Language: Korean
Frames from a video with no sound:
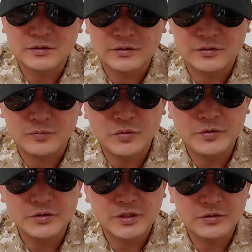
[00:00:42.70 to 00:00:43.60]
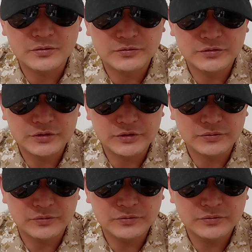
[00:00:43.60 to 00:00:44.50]
어, 보병 장교
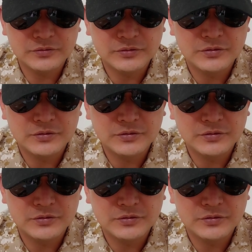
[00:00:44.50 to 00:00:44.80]
출신이고